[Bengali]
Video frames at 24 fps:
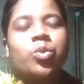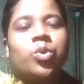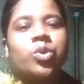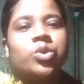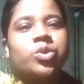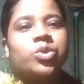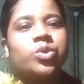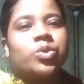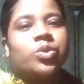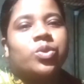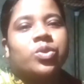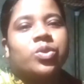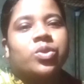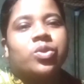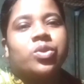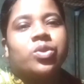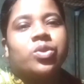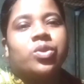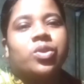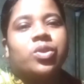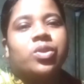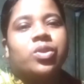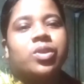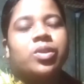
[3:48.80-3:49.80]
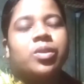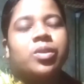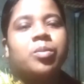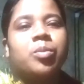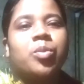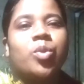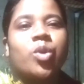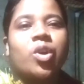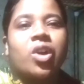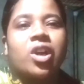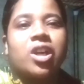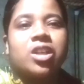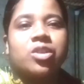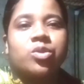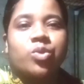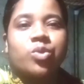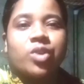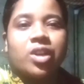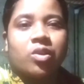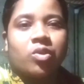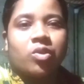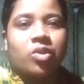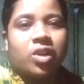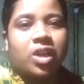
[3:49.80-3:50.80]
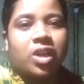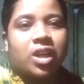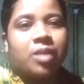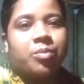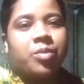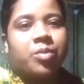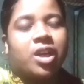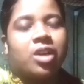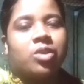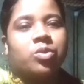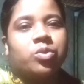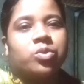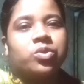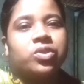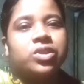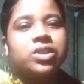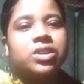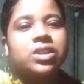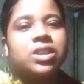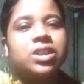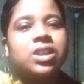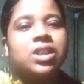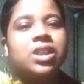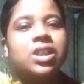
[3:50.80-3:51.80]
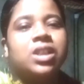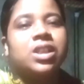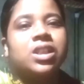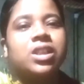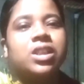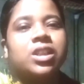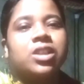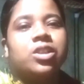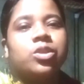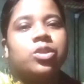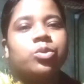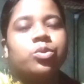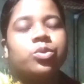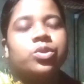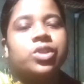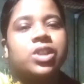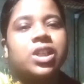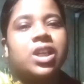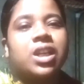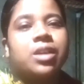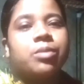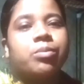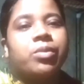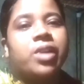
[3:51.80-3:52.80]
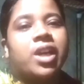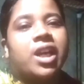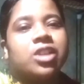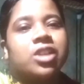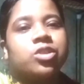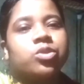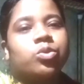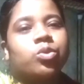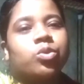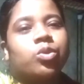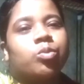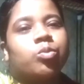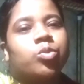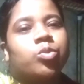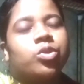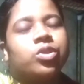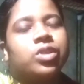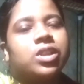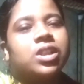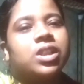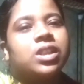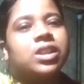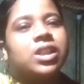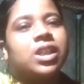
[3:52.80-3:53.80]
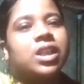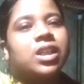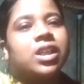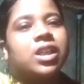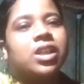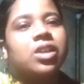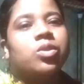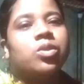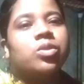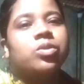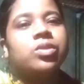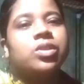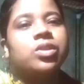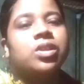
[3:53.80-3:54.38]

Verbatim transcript: প্রচণ্ড পড়াশোনা করা মানুষ কিন্তু সেই ব্যস্তর মধ্যে থেকেও